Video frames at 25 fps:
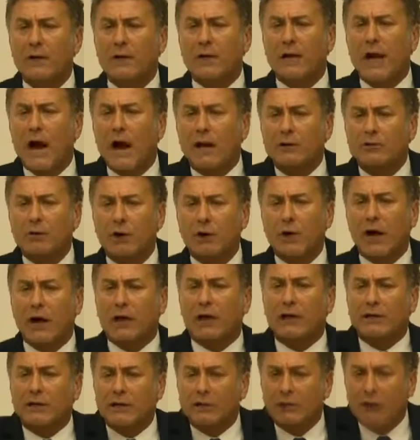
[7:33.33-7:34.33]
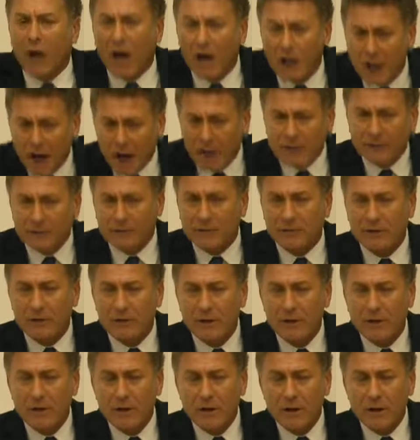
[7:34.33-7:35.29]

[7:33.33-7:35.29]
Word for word: milyar dolarlık ithalat